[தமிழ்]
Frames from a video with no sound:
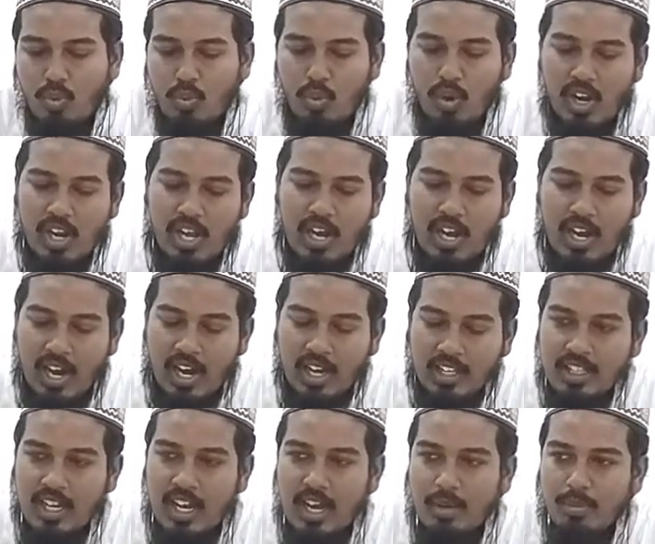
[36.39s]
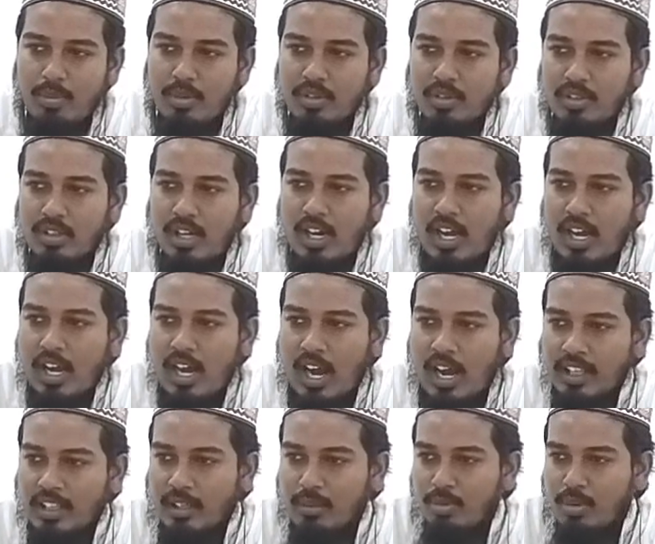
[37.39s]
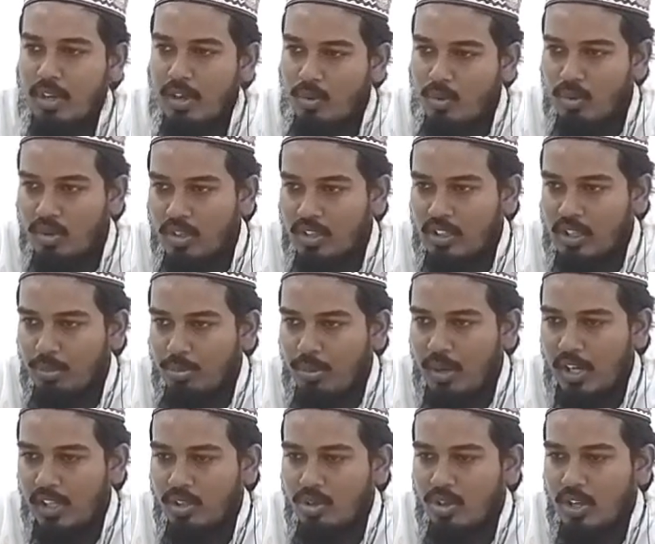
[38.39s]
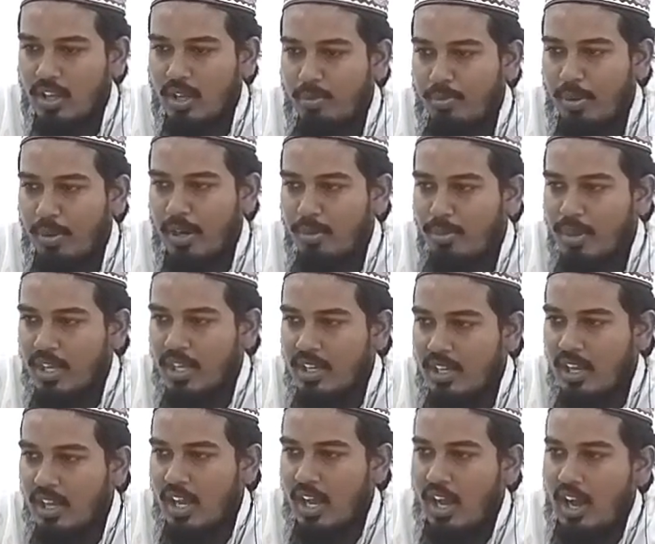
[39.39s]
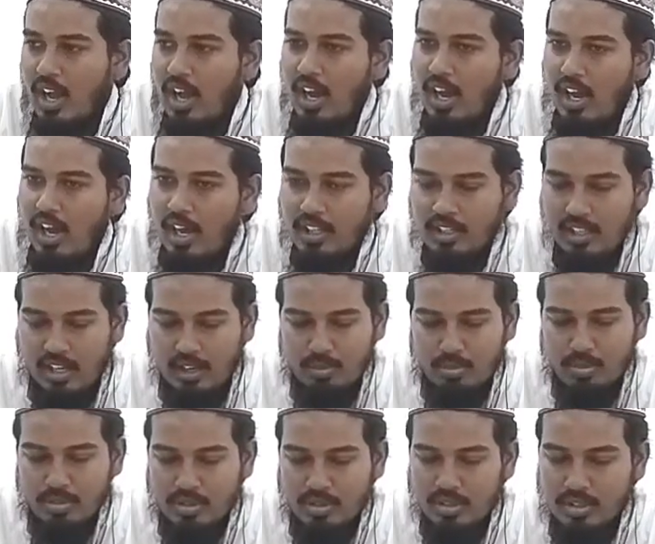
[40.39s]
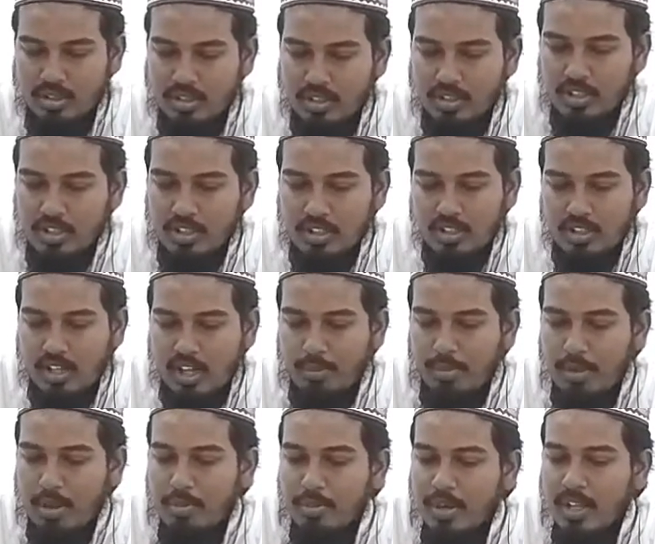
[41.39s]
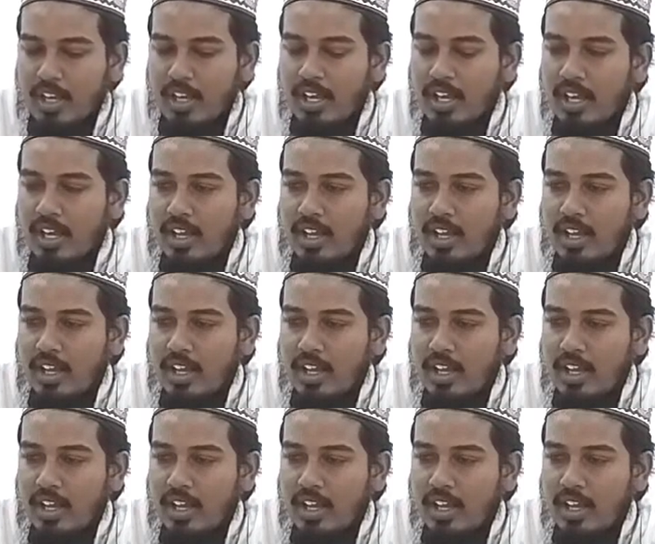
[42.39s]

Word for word: வல் ஆதாப் அதபுனா ஒழுக்கம் அதனுடைய பன்மை ஆதாப் அப்போ எப்படியே